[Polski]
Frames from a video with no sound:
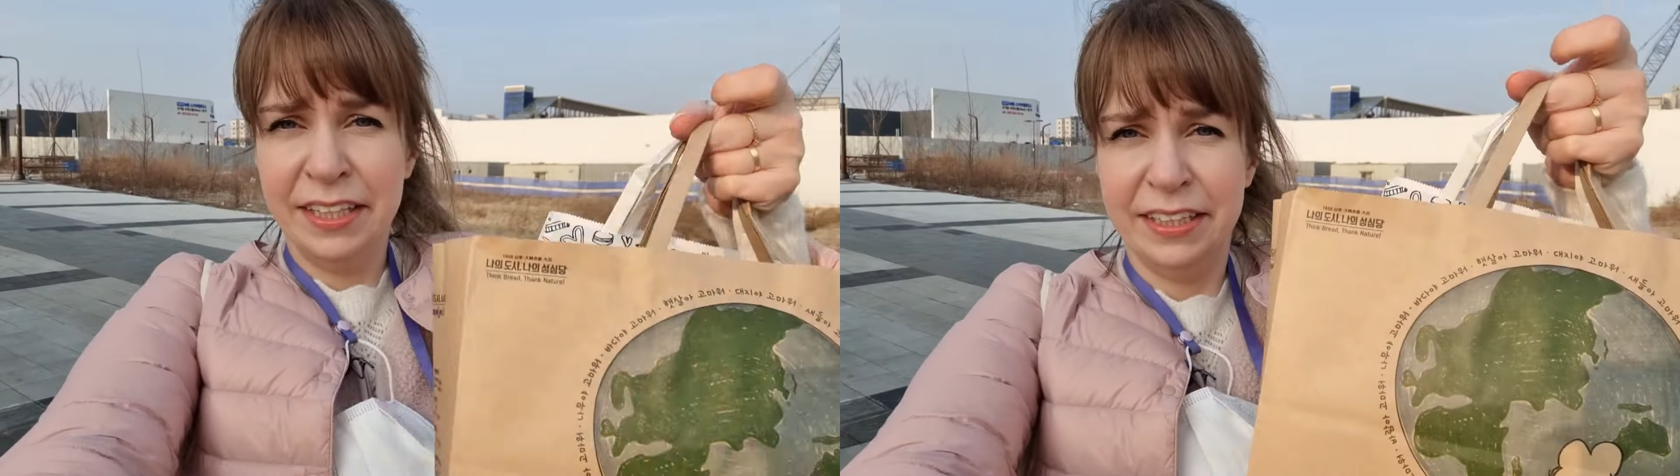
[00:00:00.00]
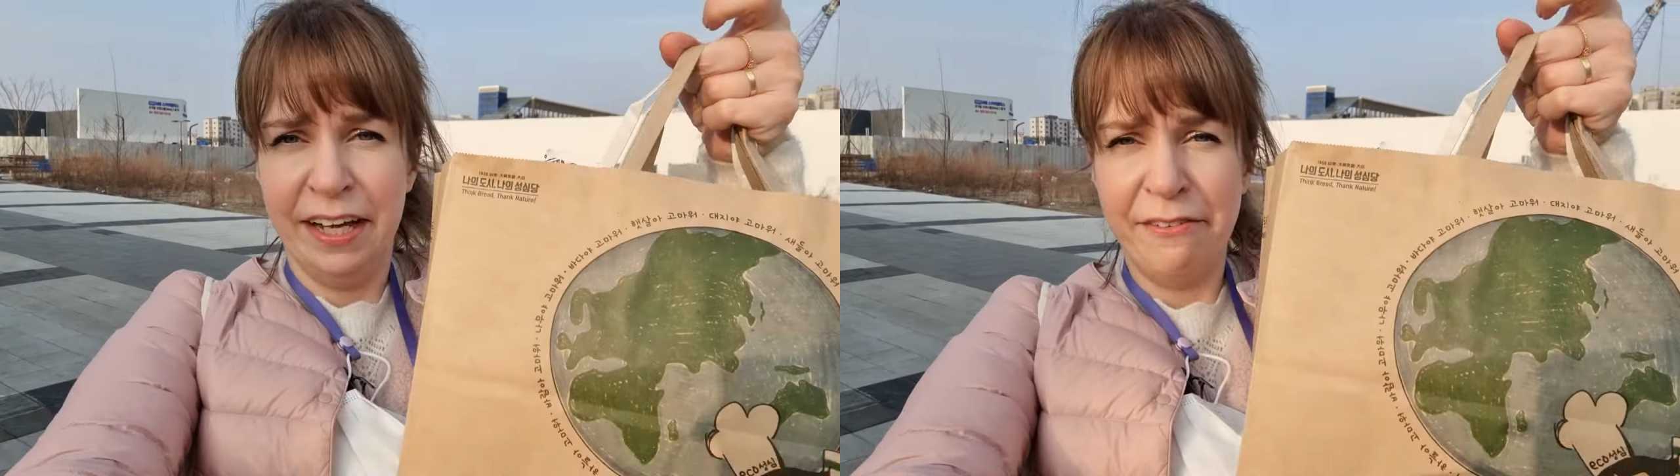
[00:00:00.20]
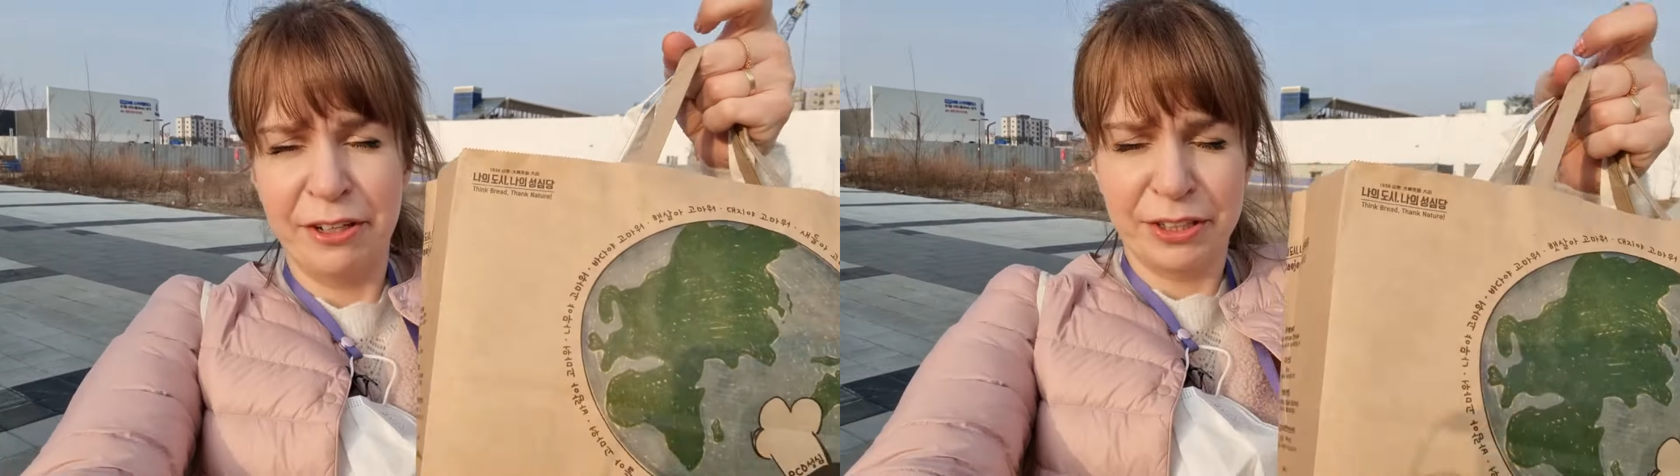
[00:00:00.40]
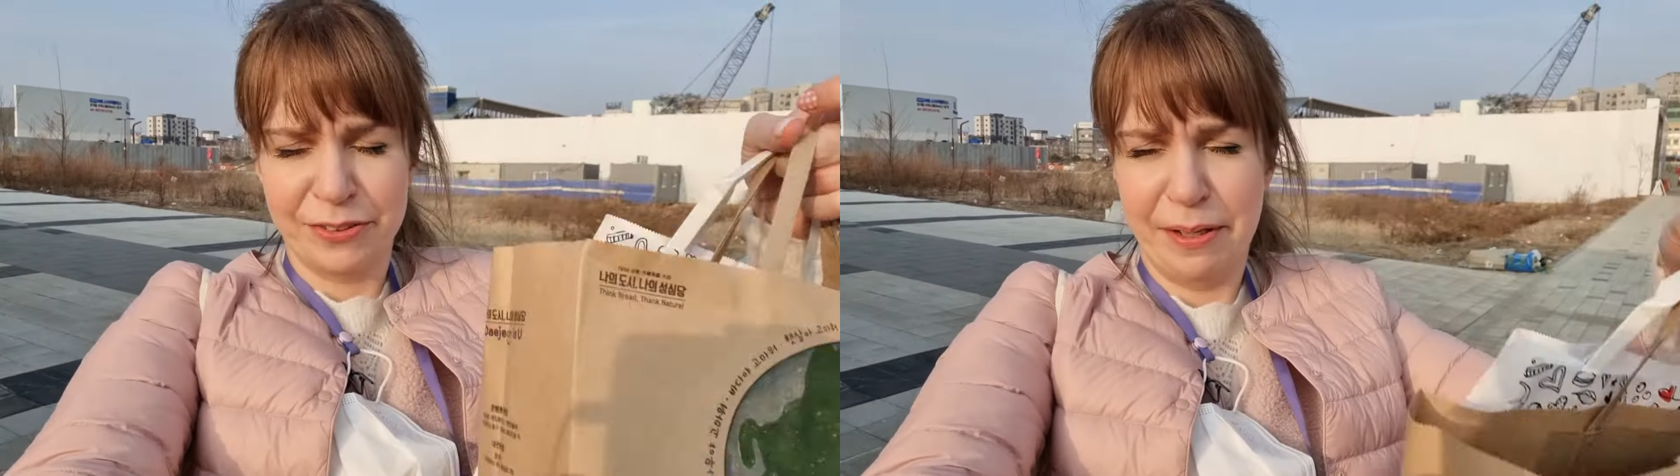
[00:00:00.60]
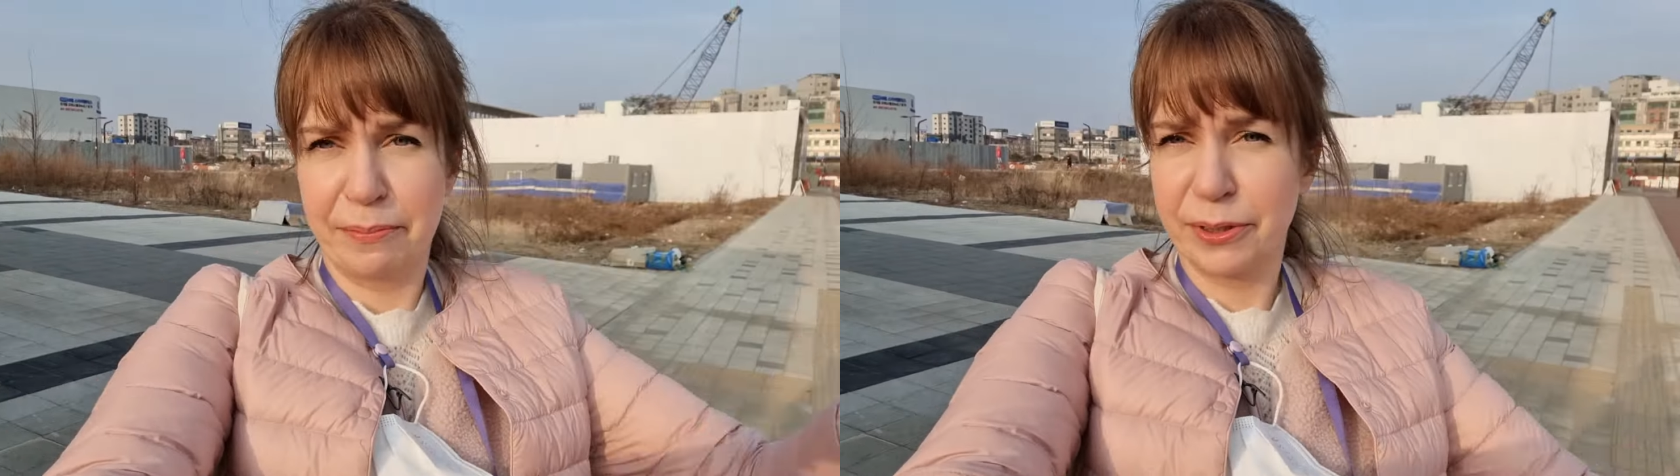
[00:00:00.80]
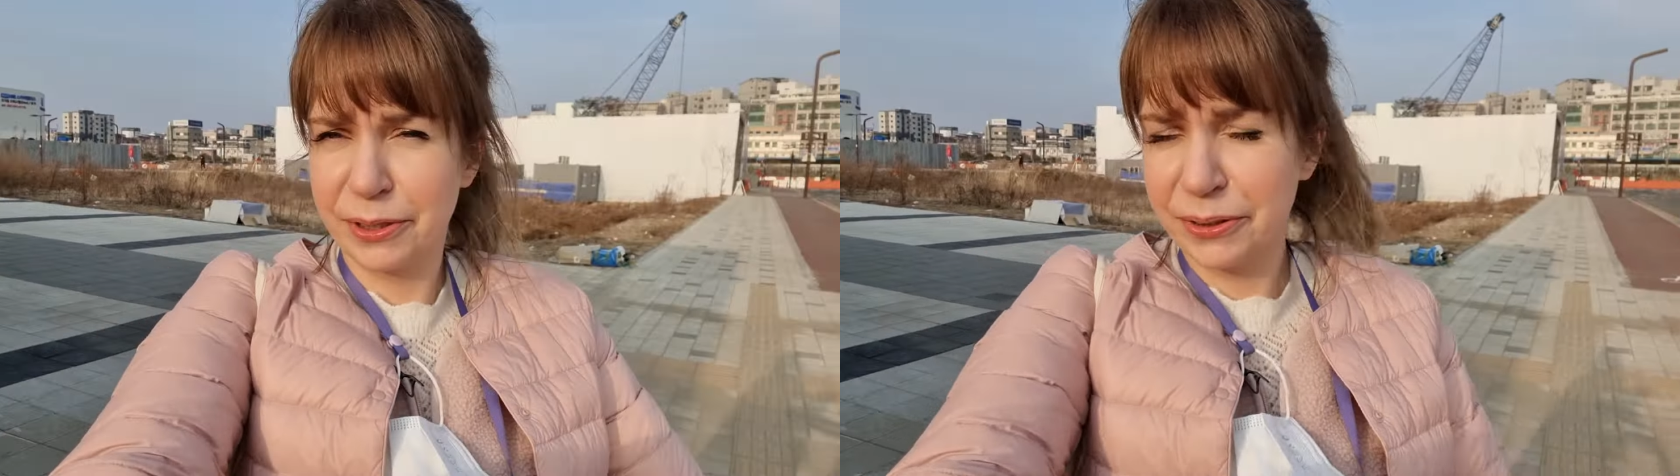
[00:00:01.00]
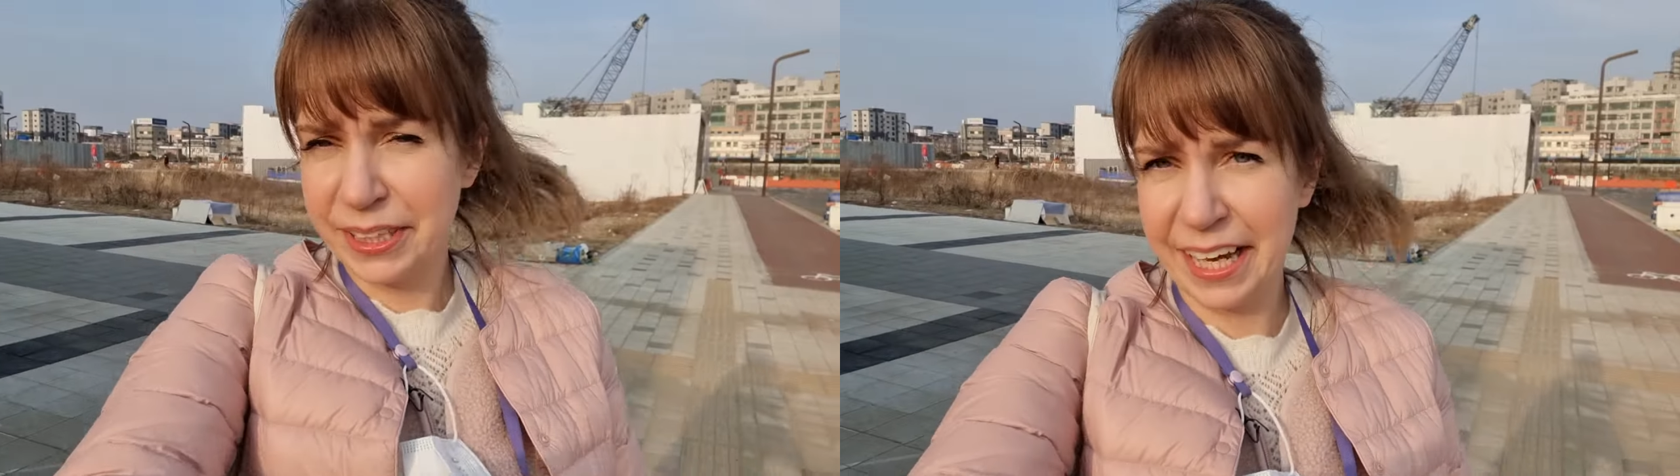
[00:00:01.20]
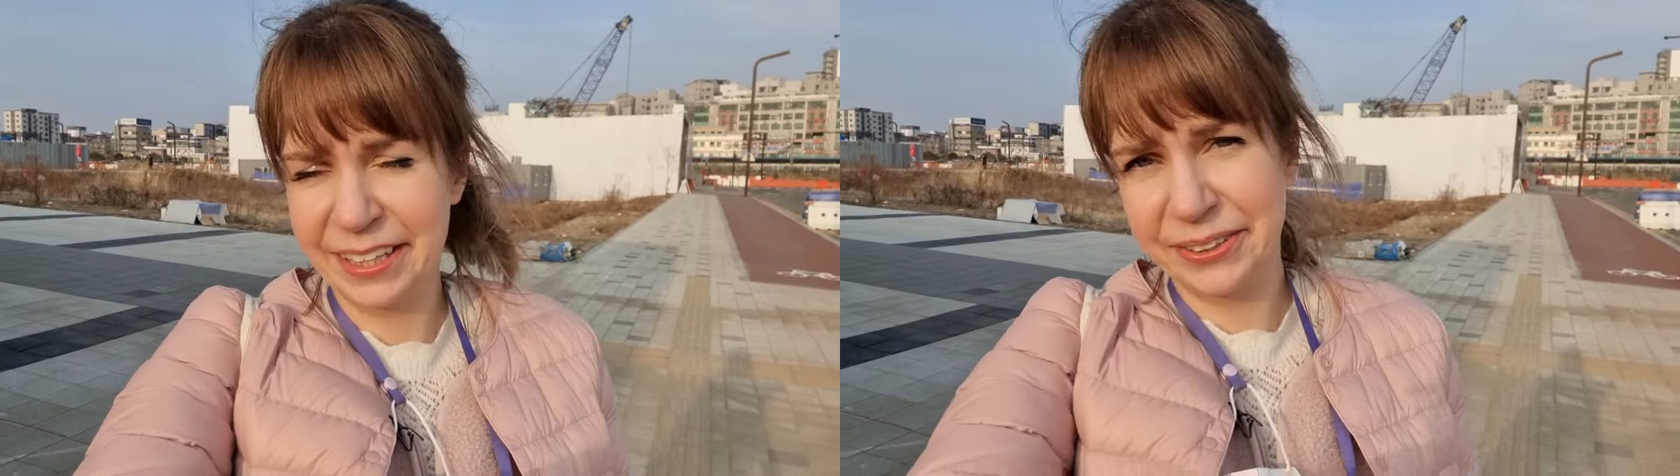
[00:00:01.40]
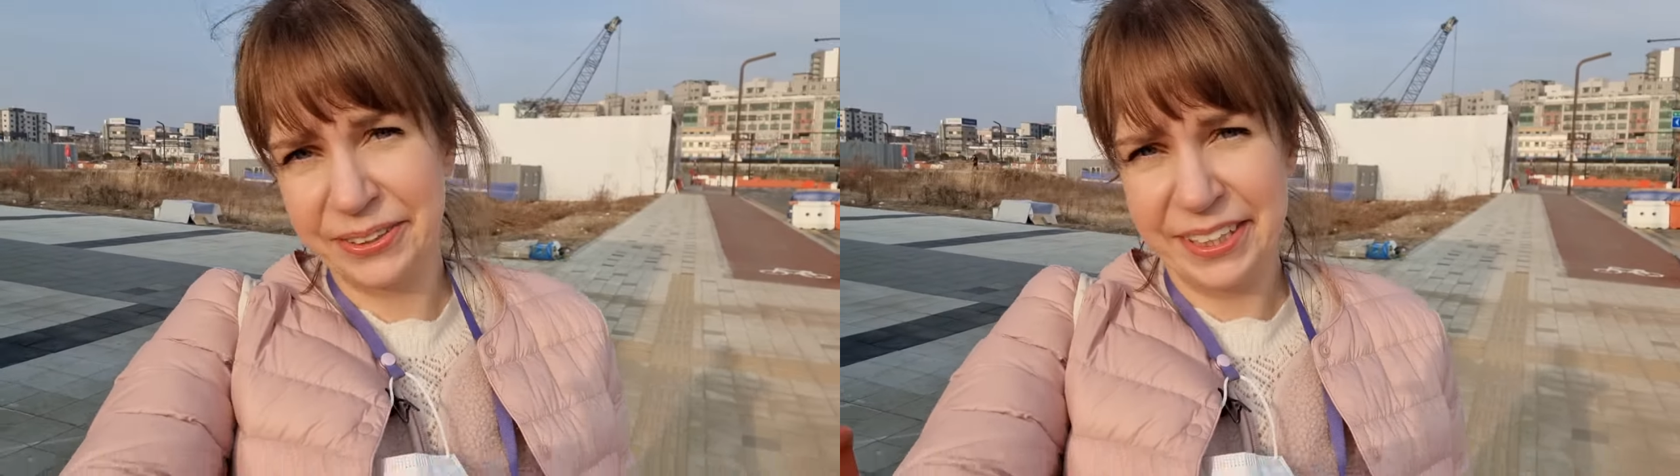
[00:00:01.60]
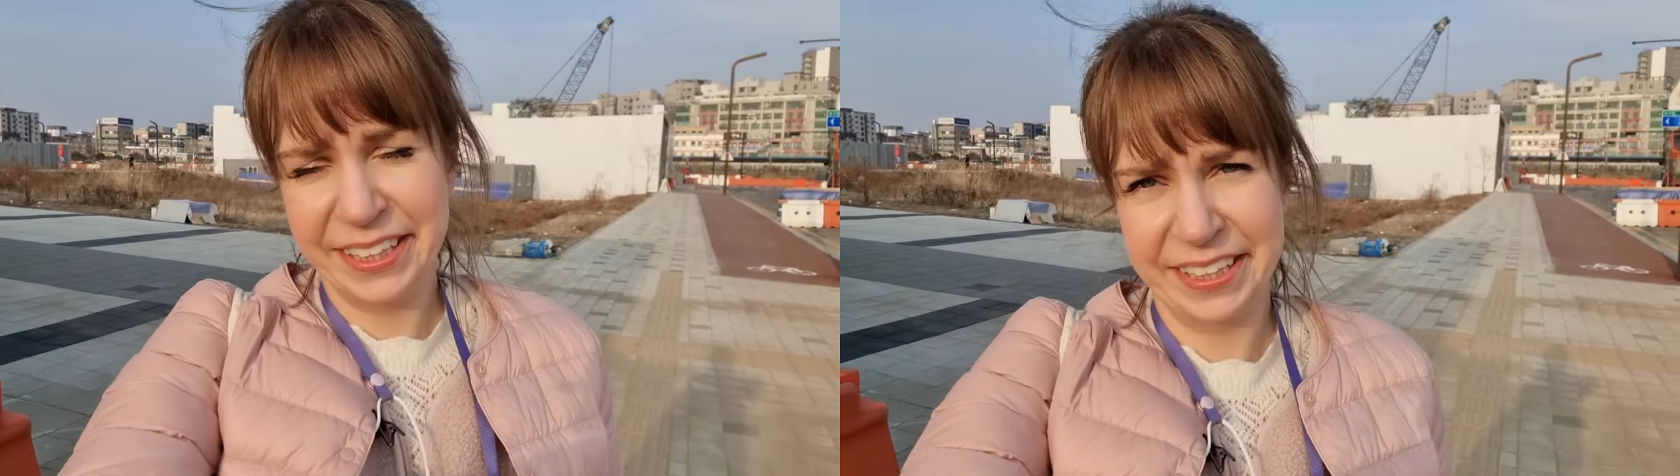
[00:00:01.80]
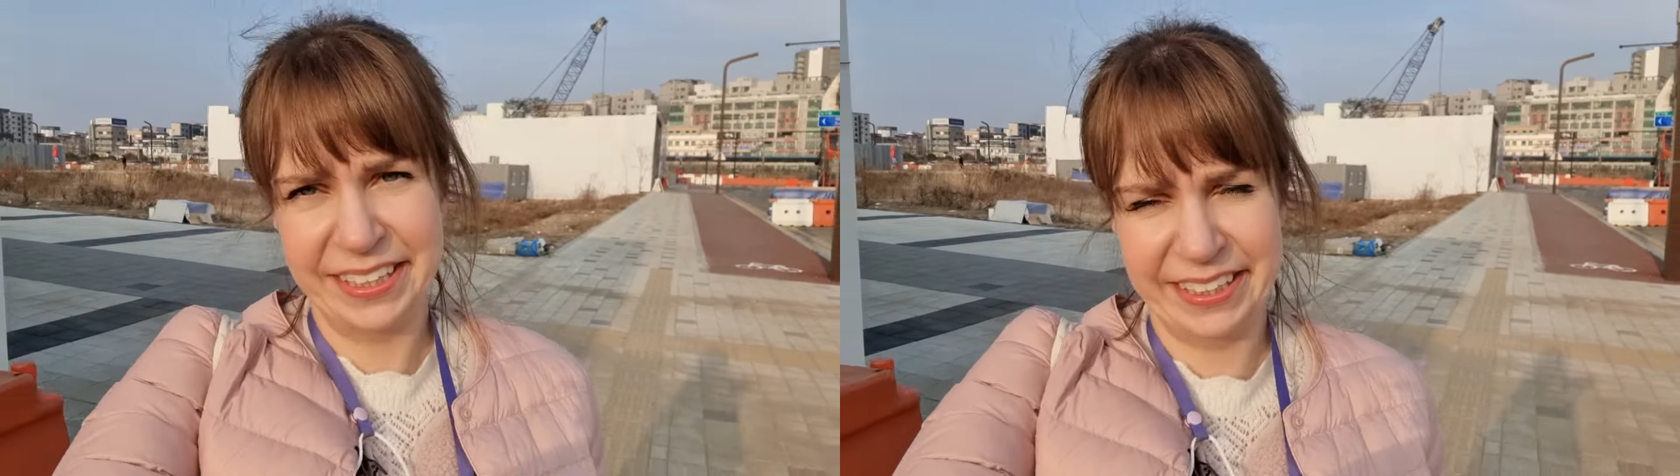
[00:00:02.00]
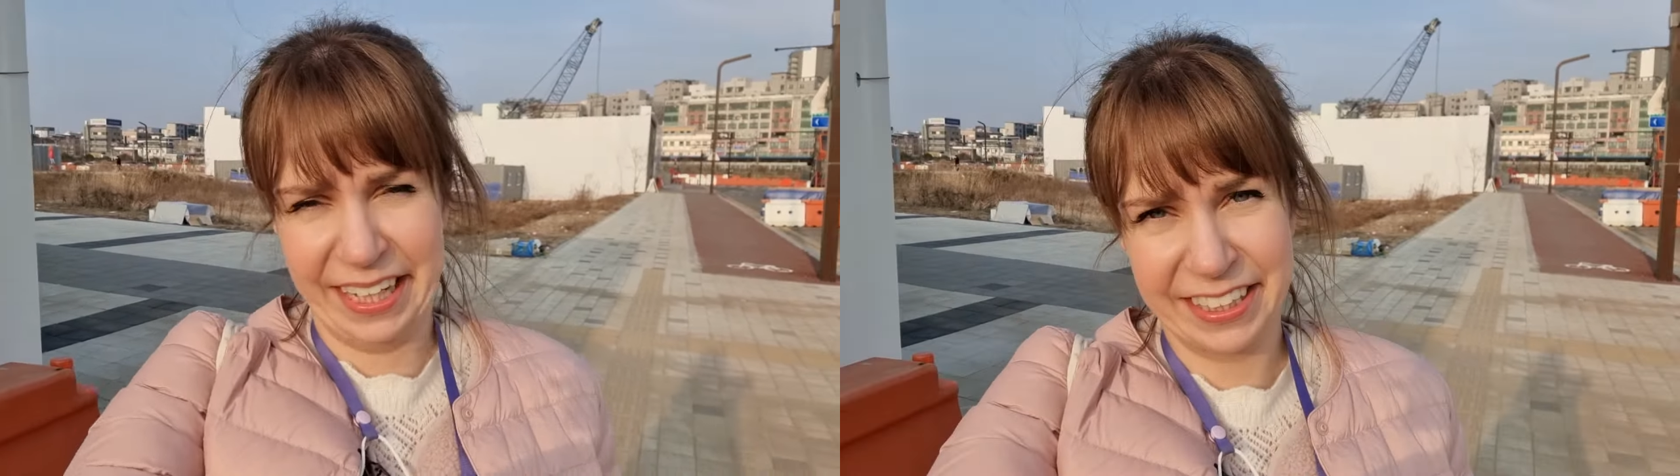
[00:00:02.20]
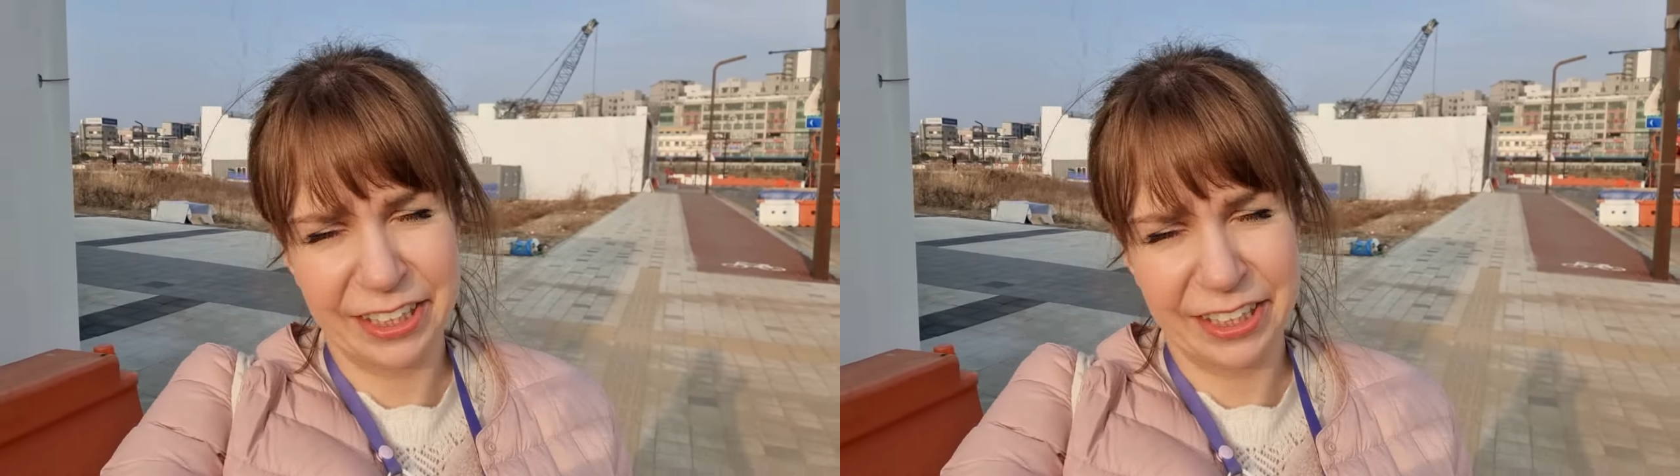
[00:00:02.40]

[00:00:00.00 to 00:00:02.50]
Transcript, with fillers: Nawiozłam glutenu i tak,